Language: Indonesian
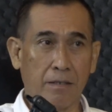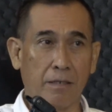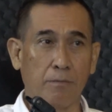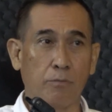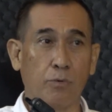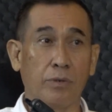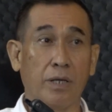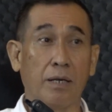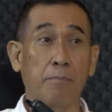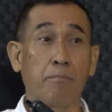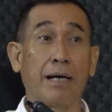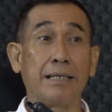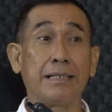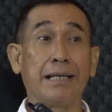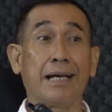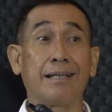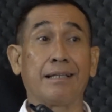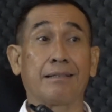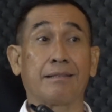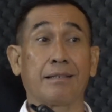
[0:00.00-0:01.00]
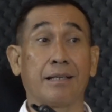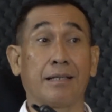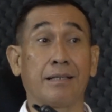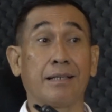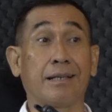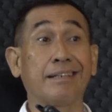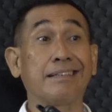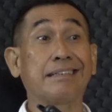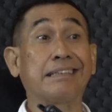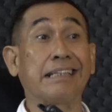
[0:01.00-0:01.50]
kemudian banyaknya
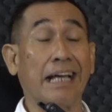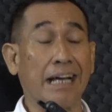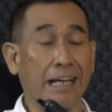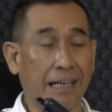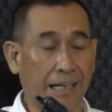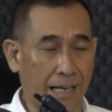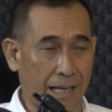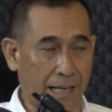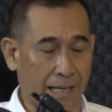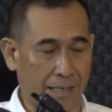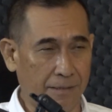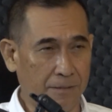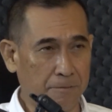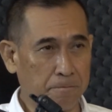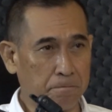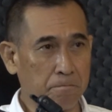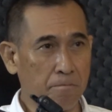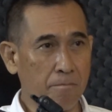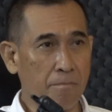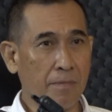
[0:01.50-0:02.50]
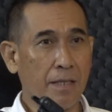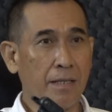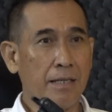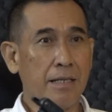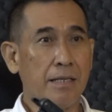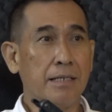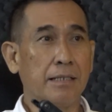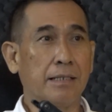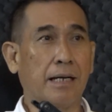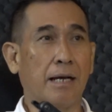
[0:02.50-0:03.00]
terjadi kecelakaan, yeah.